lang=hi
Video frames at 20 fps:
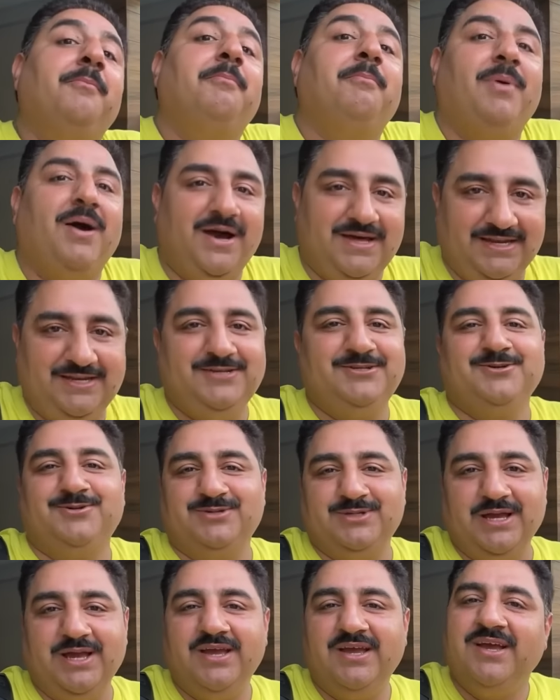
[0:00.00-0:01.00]
बारिश हो
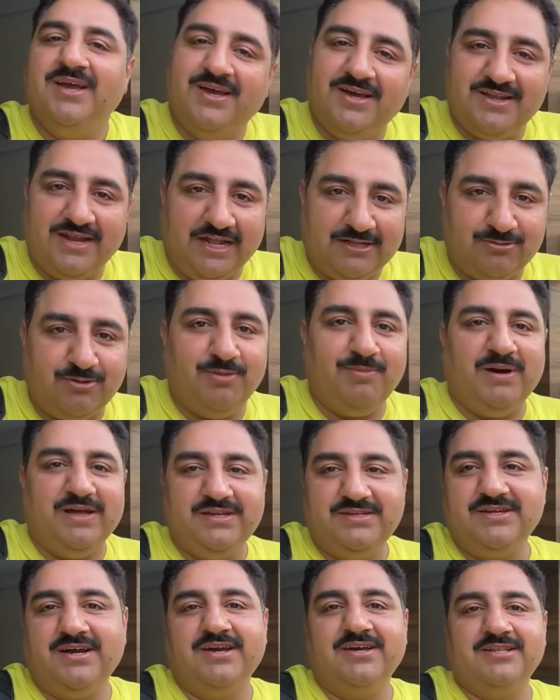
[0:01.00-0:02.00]
जाए रात को
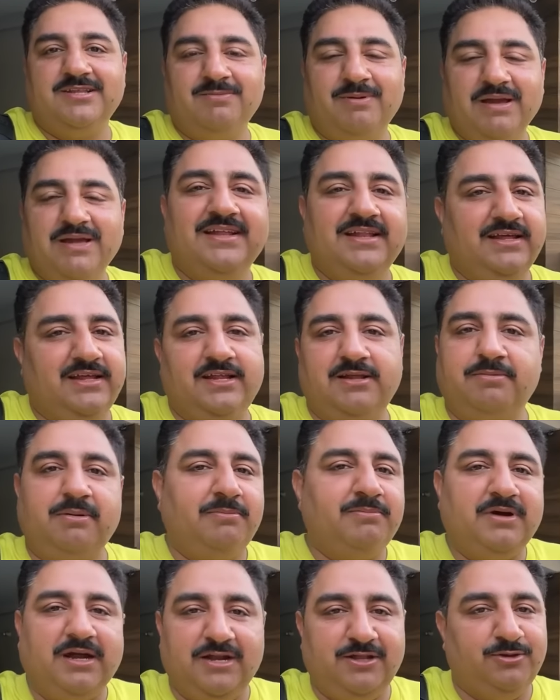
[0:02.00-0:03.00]
बारिश आ गई थी भाई लेकिन अब हम
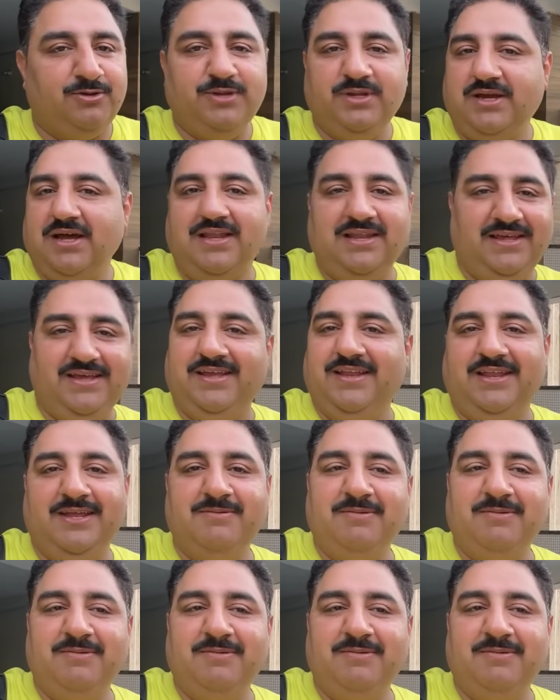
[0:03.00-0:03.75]
गाड़ी को निकालेंगे नहीं